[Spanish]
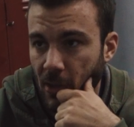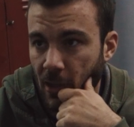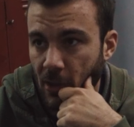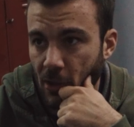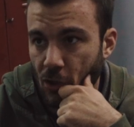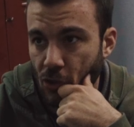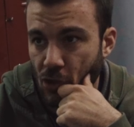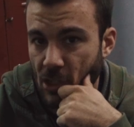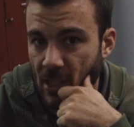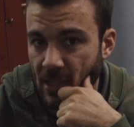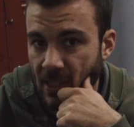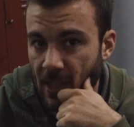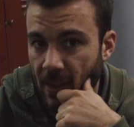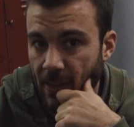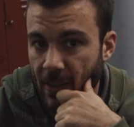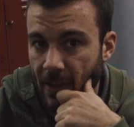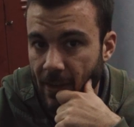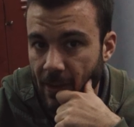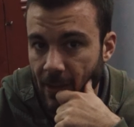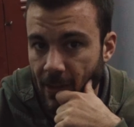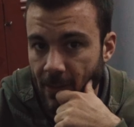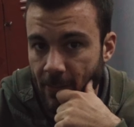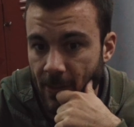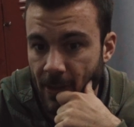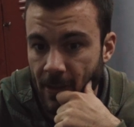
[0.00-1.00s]
180
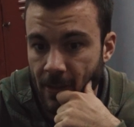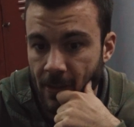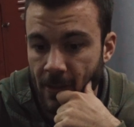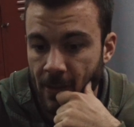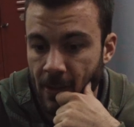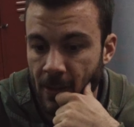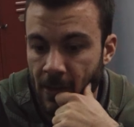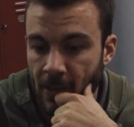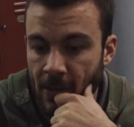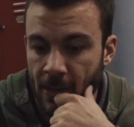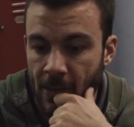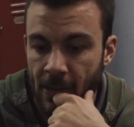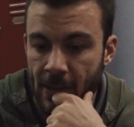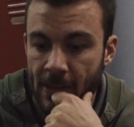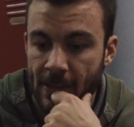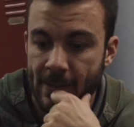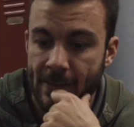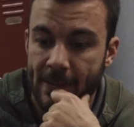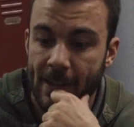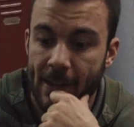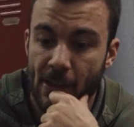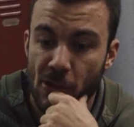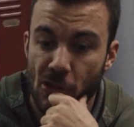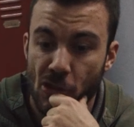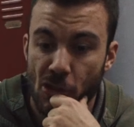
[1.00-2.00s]
DRM
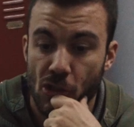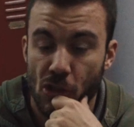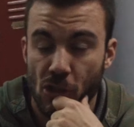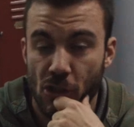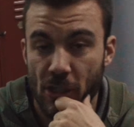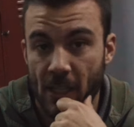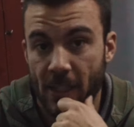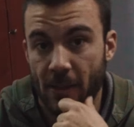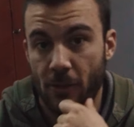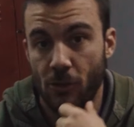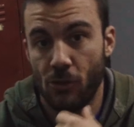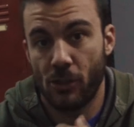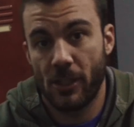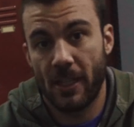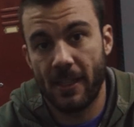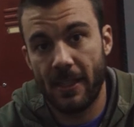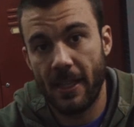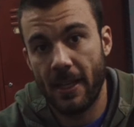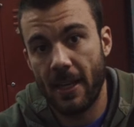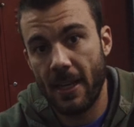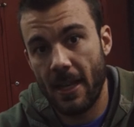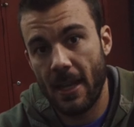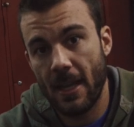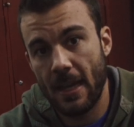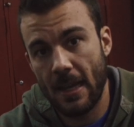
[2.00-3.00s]
de los 200 que
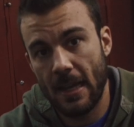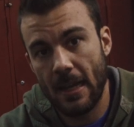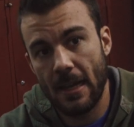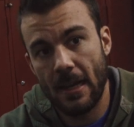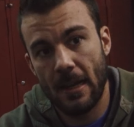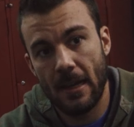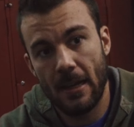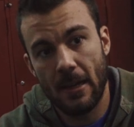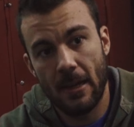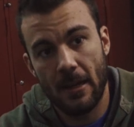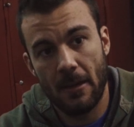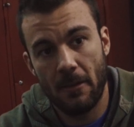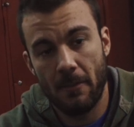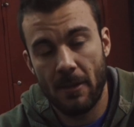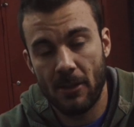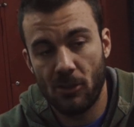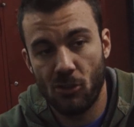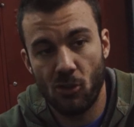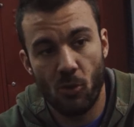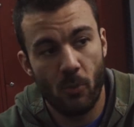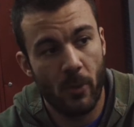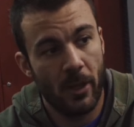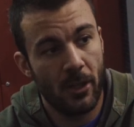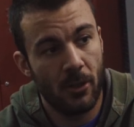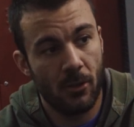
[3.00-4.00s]
tenía
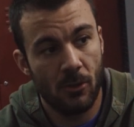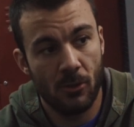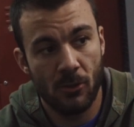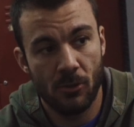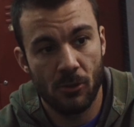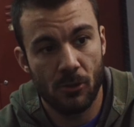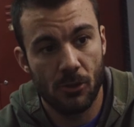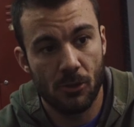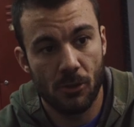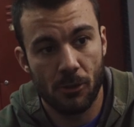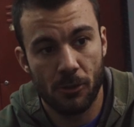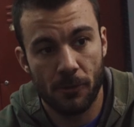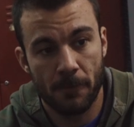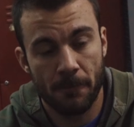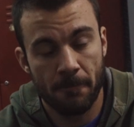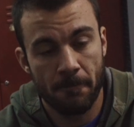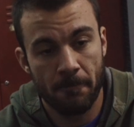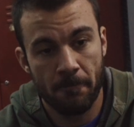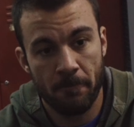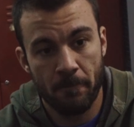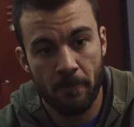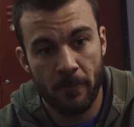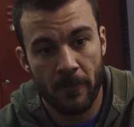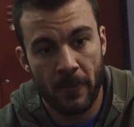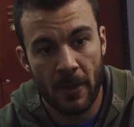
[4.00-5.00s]
más o menos
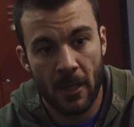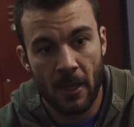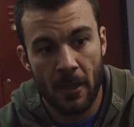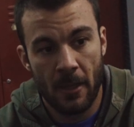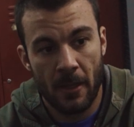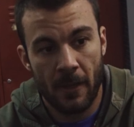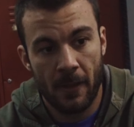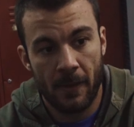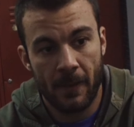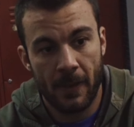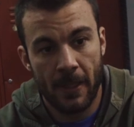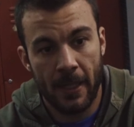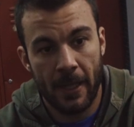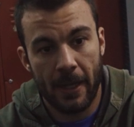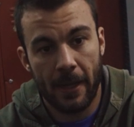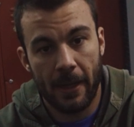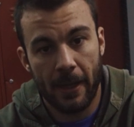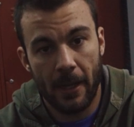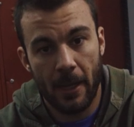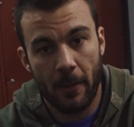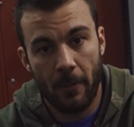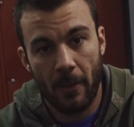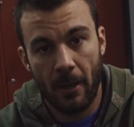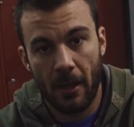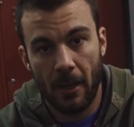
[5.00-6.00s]

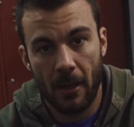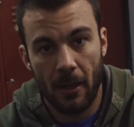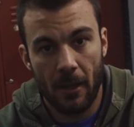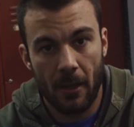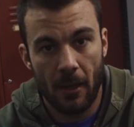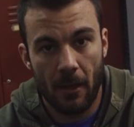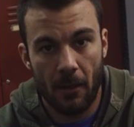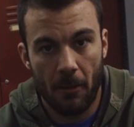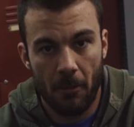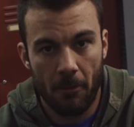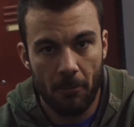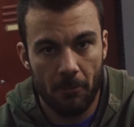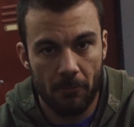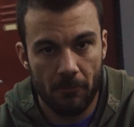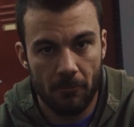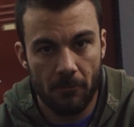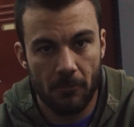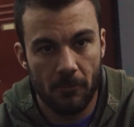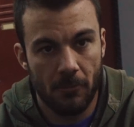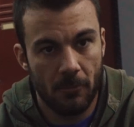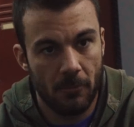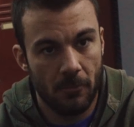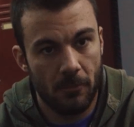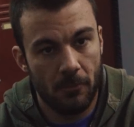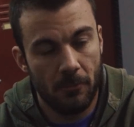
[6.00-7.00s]
DRM
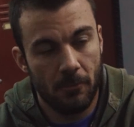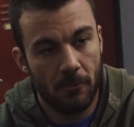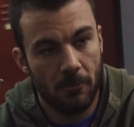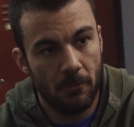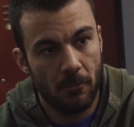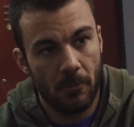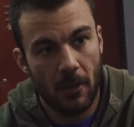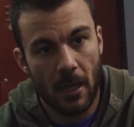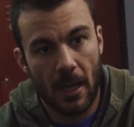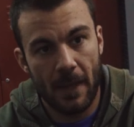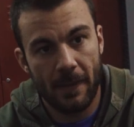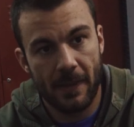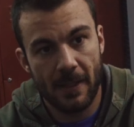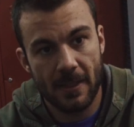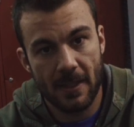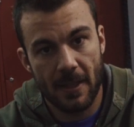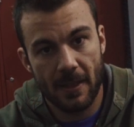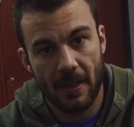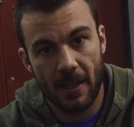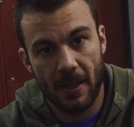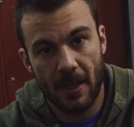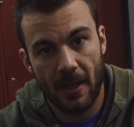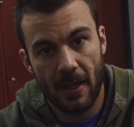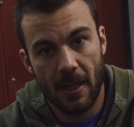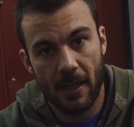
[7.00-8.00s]
antes de
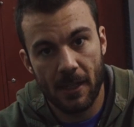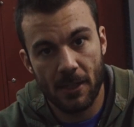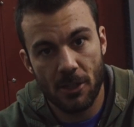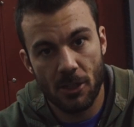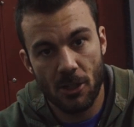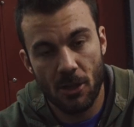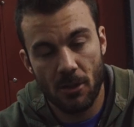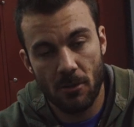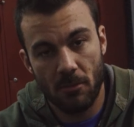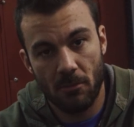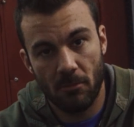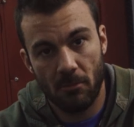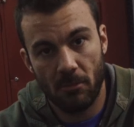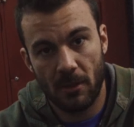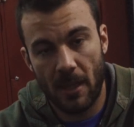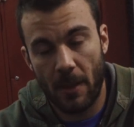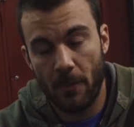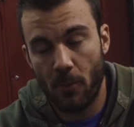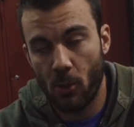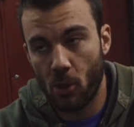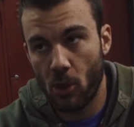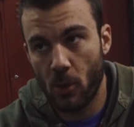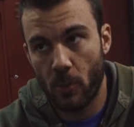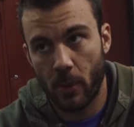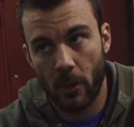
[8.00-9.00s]
tener la lesión,
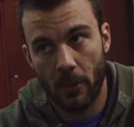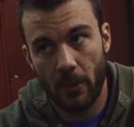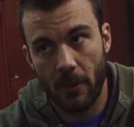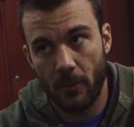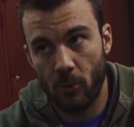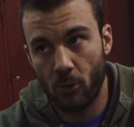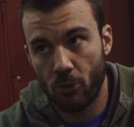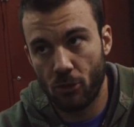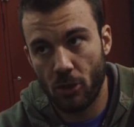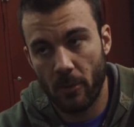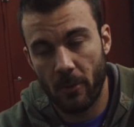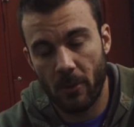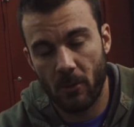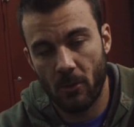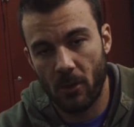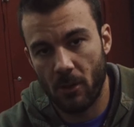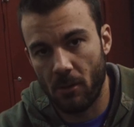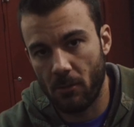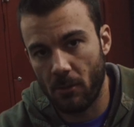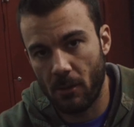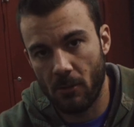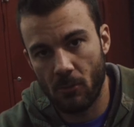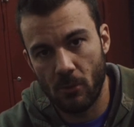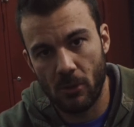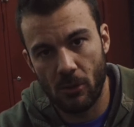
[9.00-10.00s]
tampoco probé mucho, pero bueno,
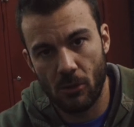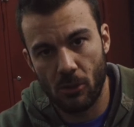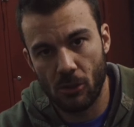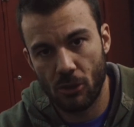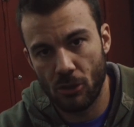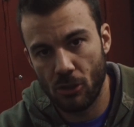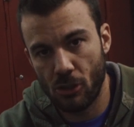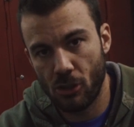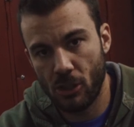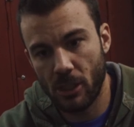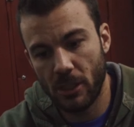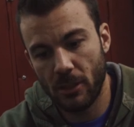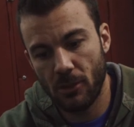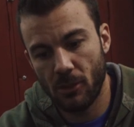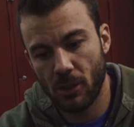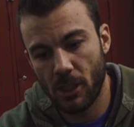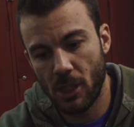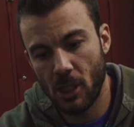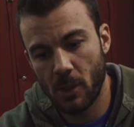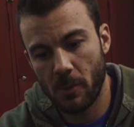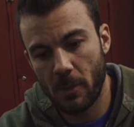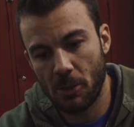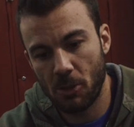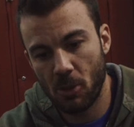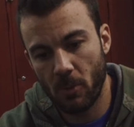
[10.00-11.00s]
unos 200
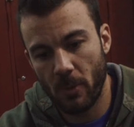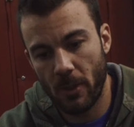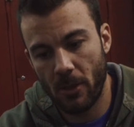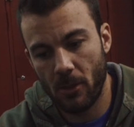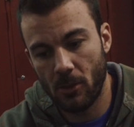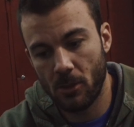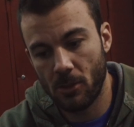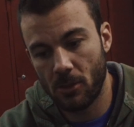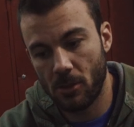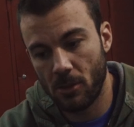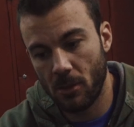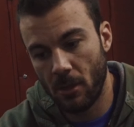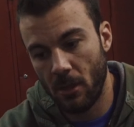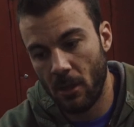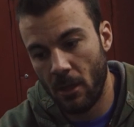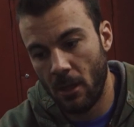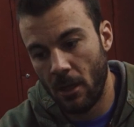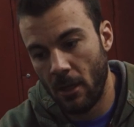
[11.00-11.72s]
kilos más o menos,